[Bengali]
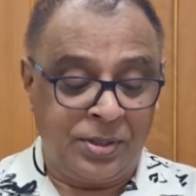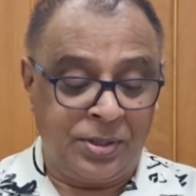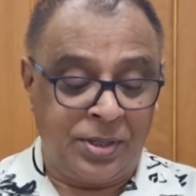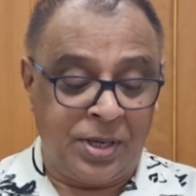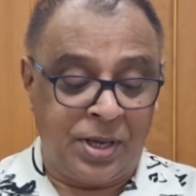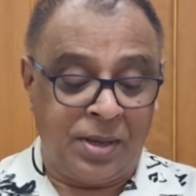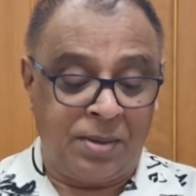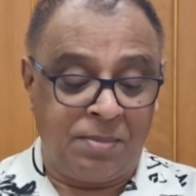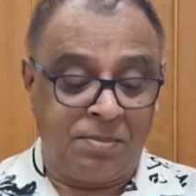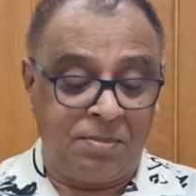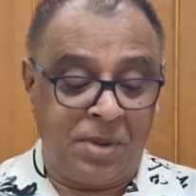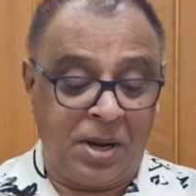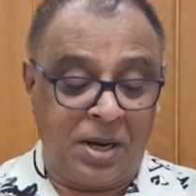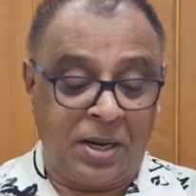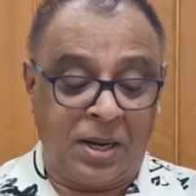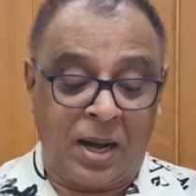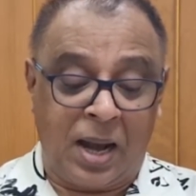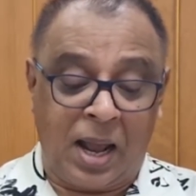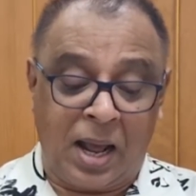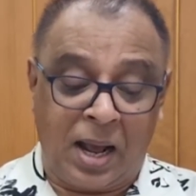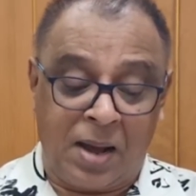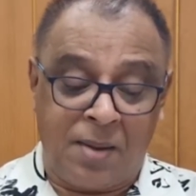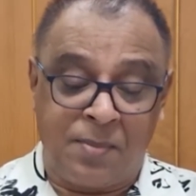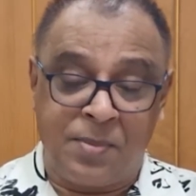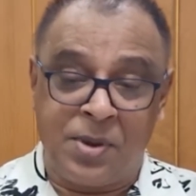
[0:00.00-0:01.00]
যে এটা
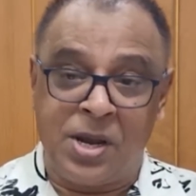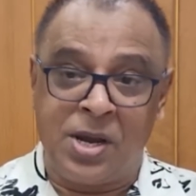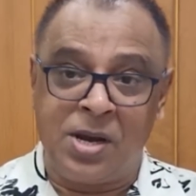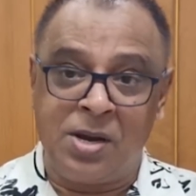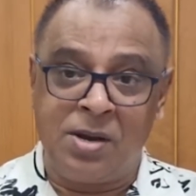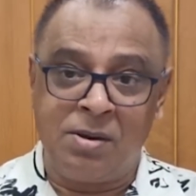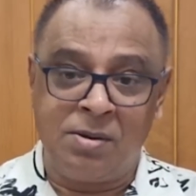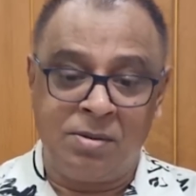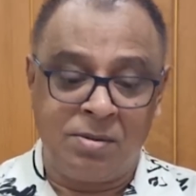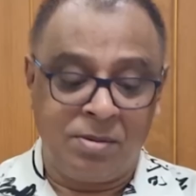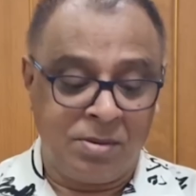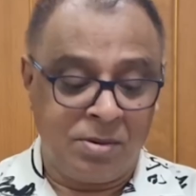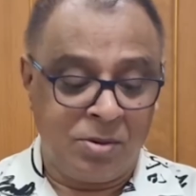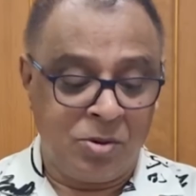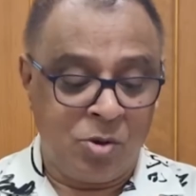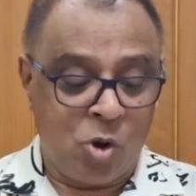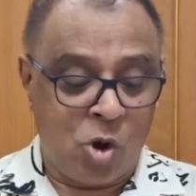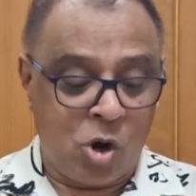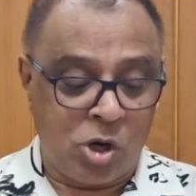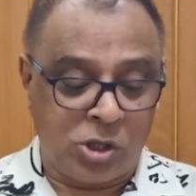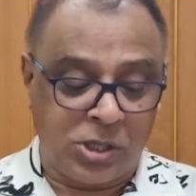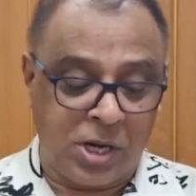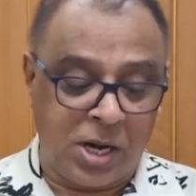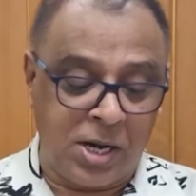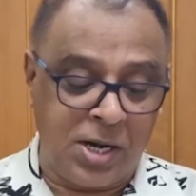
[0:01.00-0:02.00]
লাগামহীন
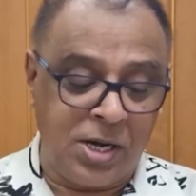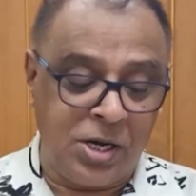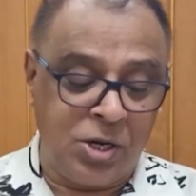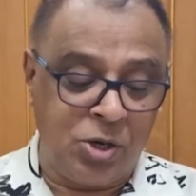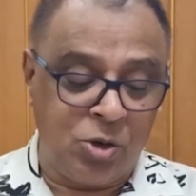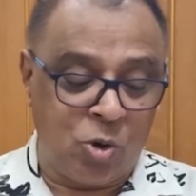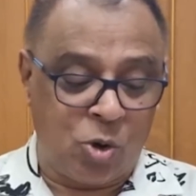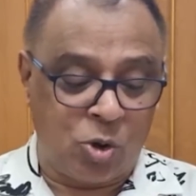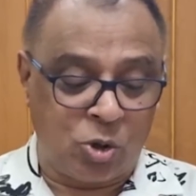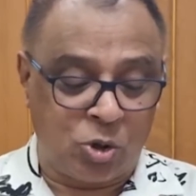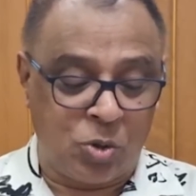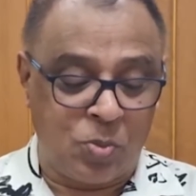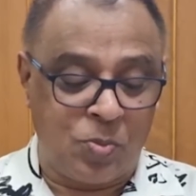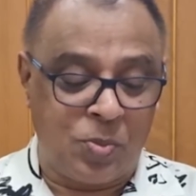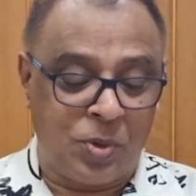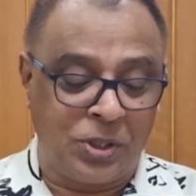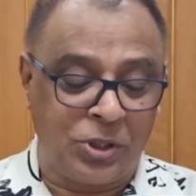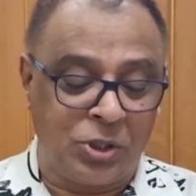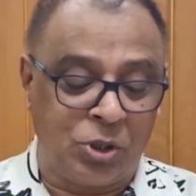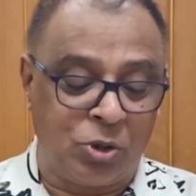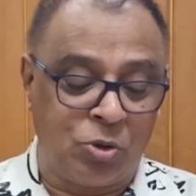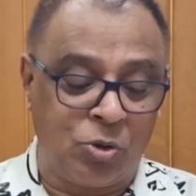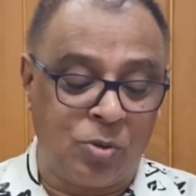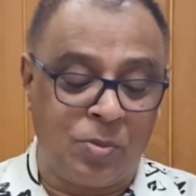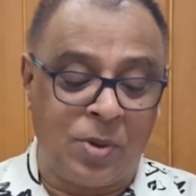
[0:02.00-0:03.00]
অশালীন
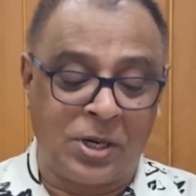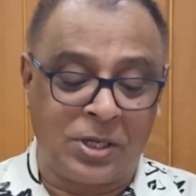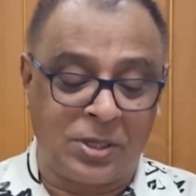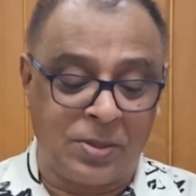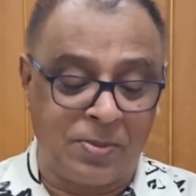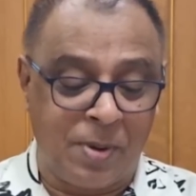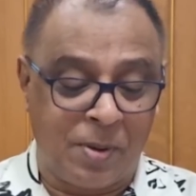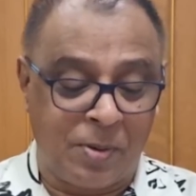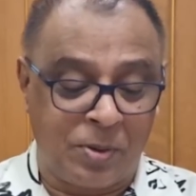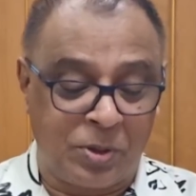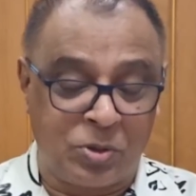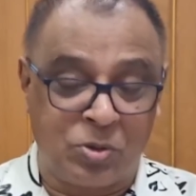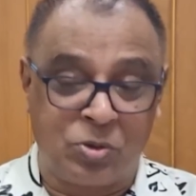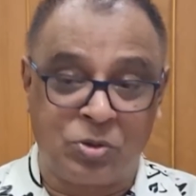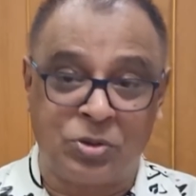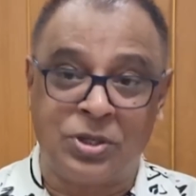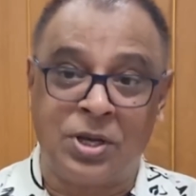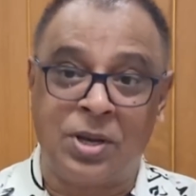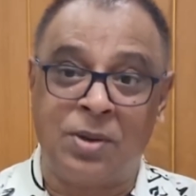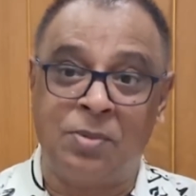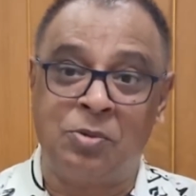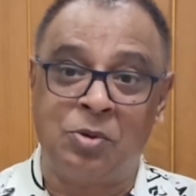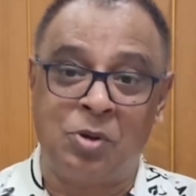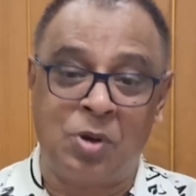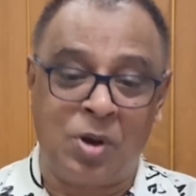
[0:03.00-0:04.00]
অসম্মানজনক ভাষা ব্যবহার করছে
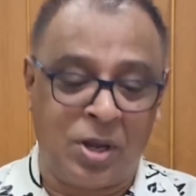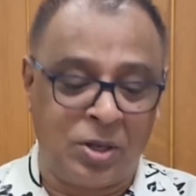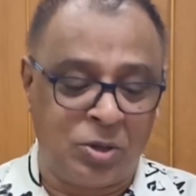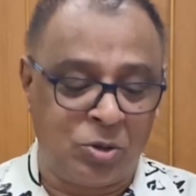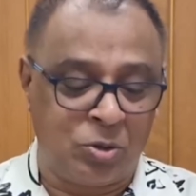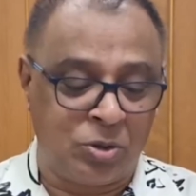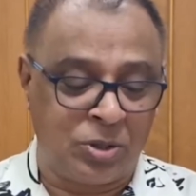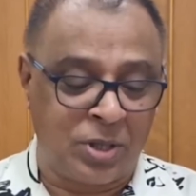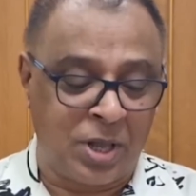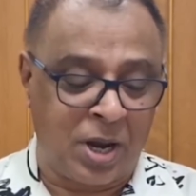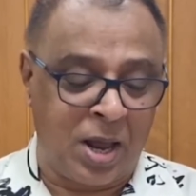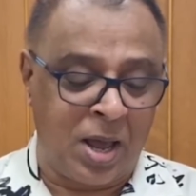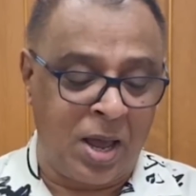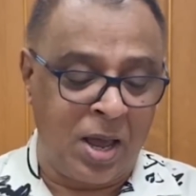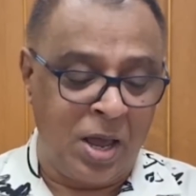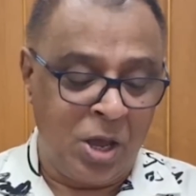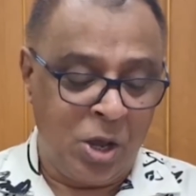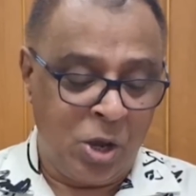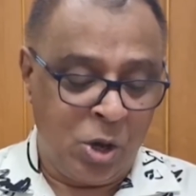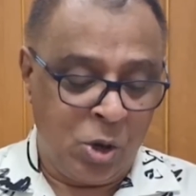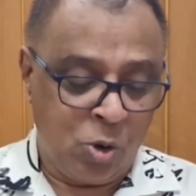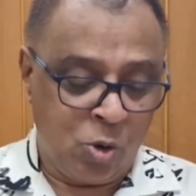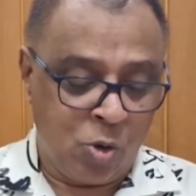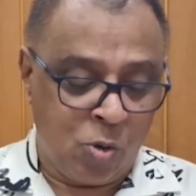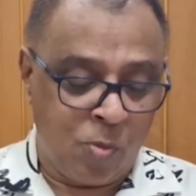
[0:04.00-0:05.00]
এই জন্য তারা
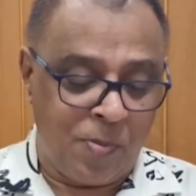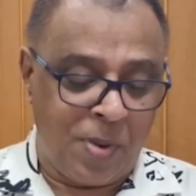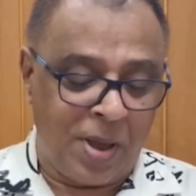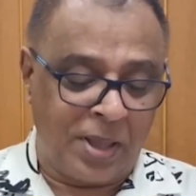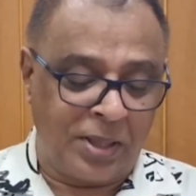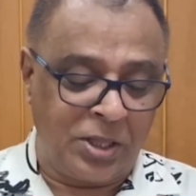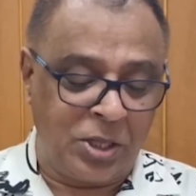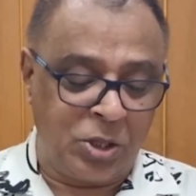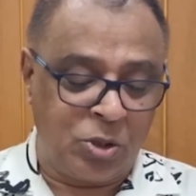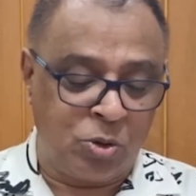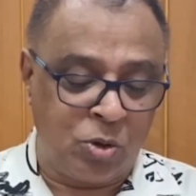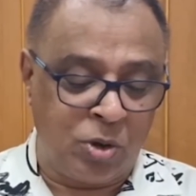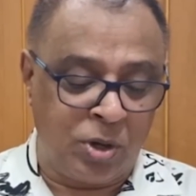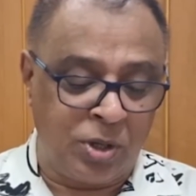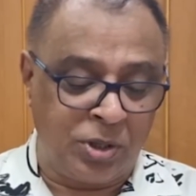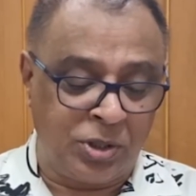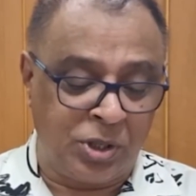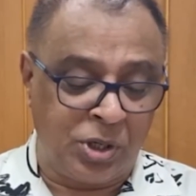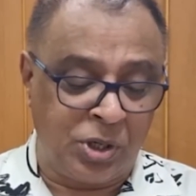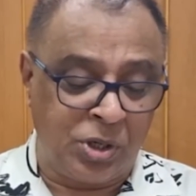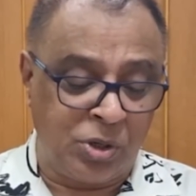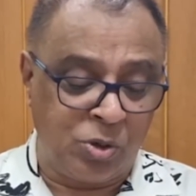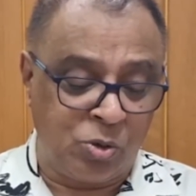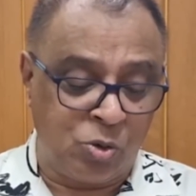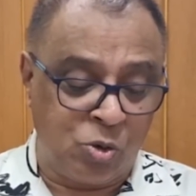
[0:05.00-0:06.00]
খুব ব্যথিত
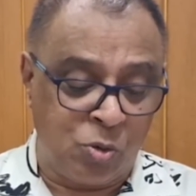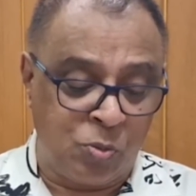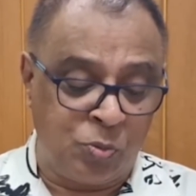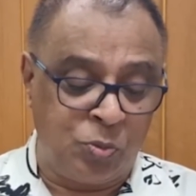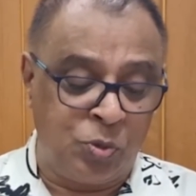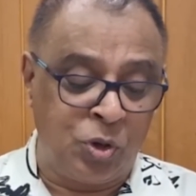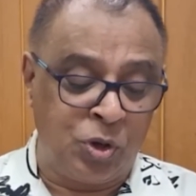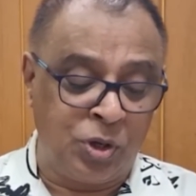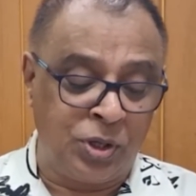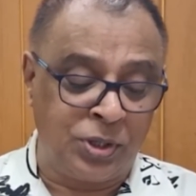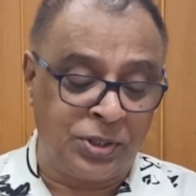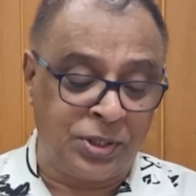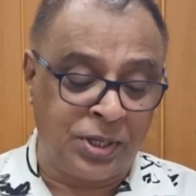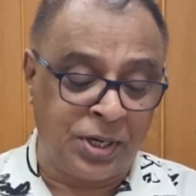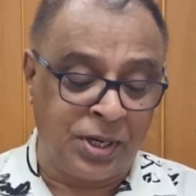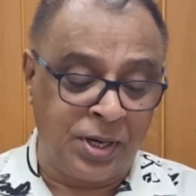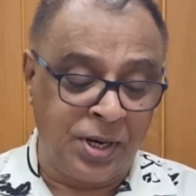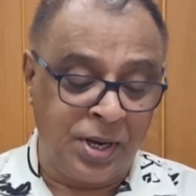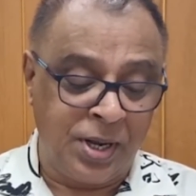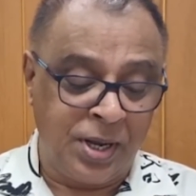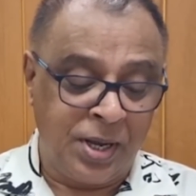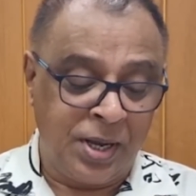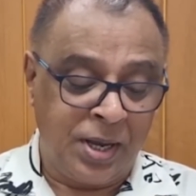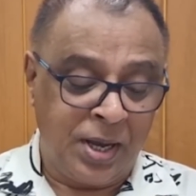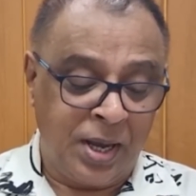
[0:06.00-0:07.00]
হয়েছেন ক্ষুব্ধ হয়েছেন
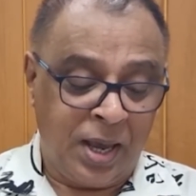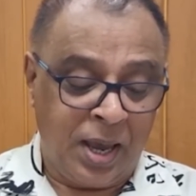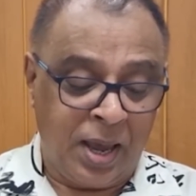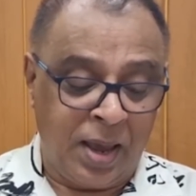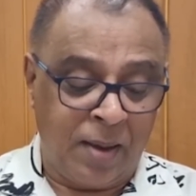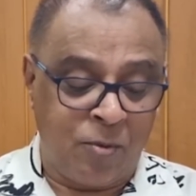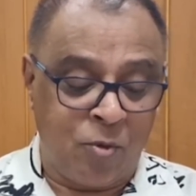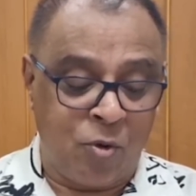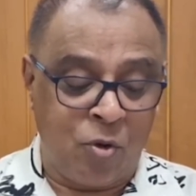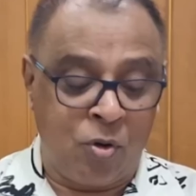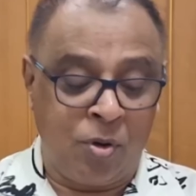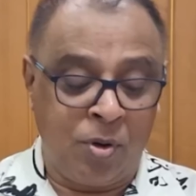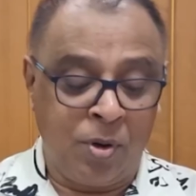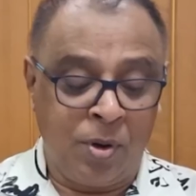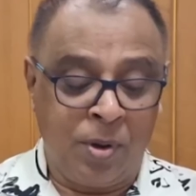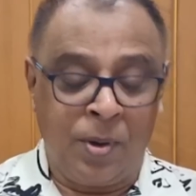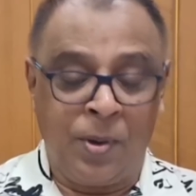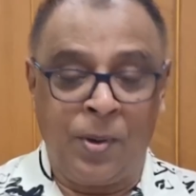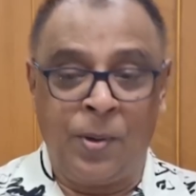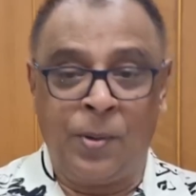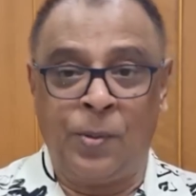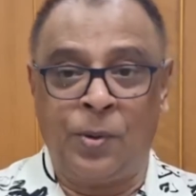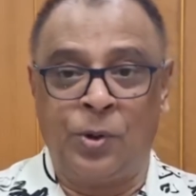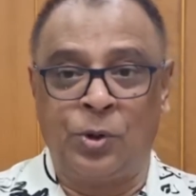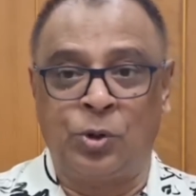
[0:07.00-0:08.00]
এবং
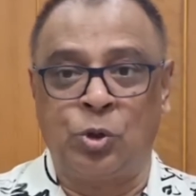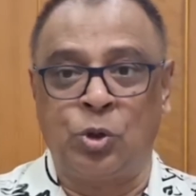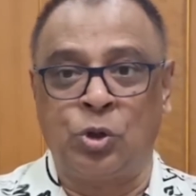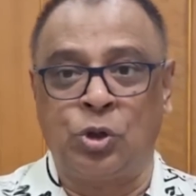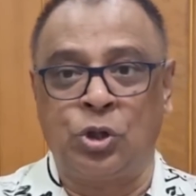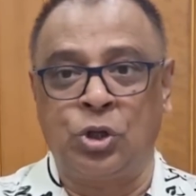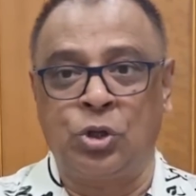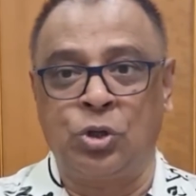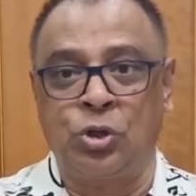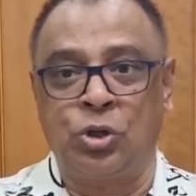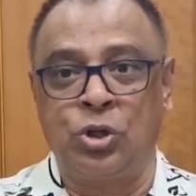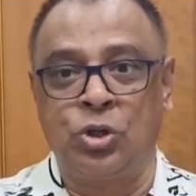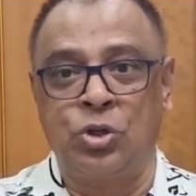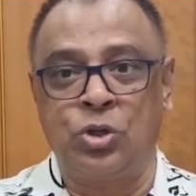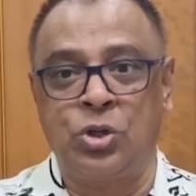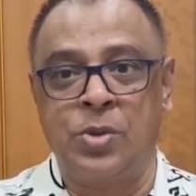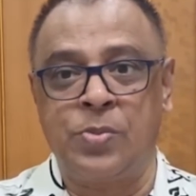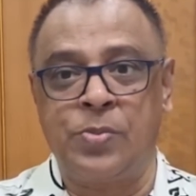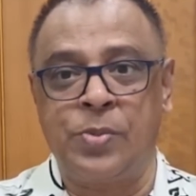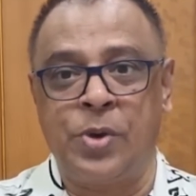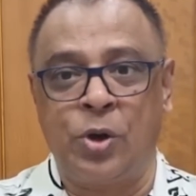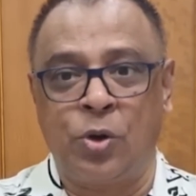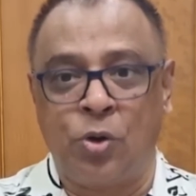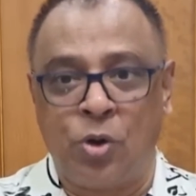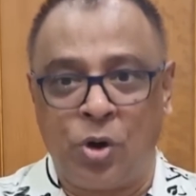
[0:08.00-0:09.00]
সত্যি সত্যি যদি
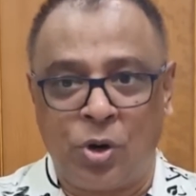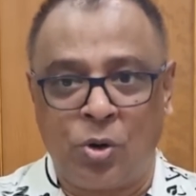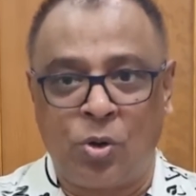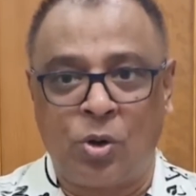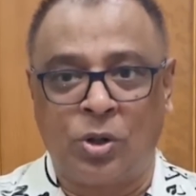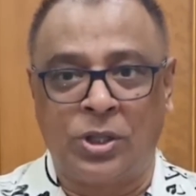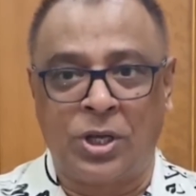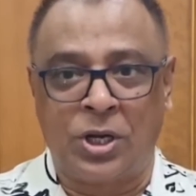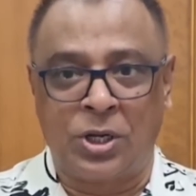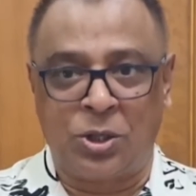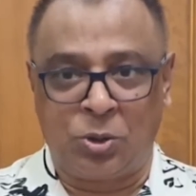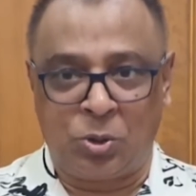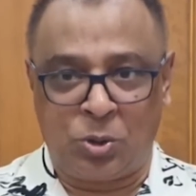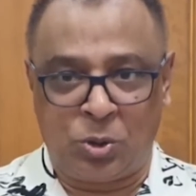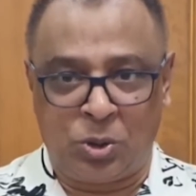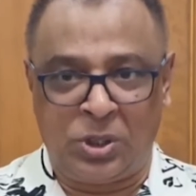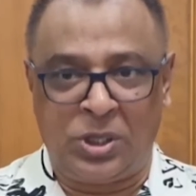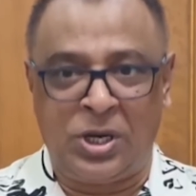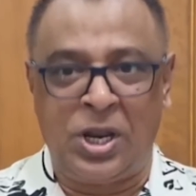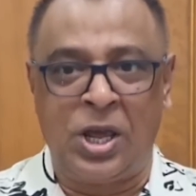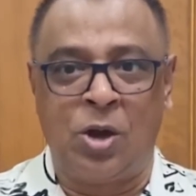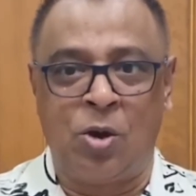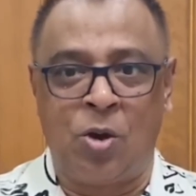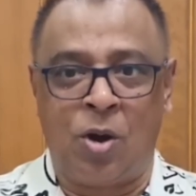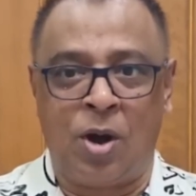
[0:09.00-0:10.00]
মেয়রের কথা
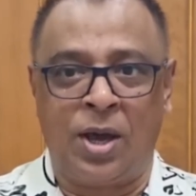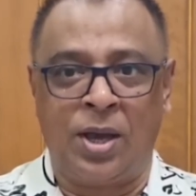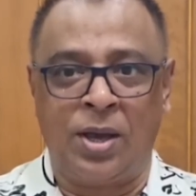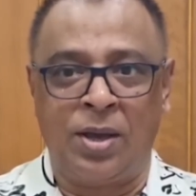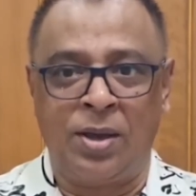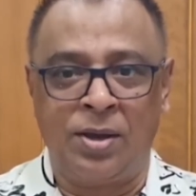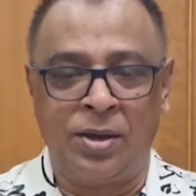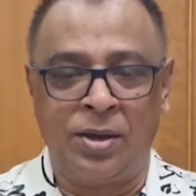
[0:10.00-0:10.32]
ঠিক হয়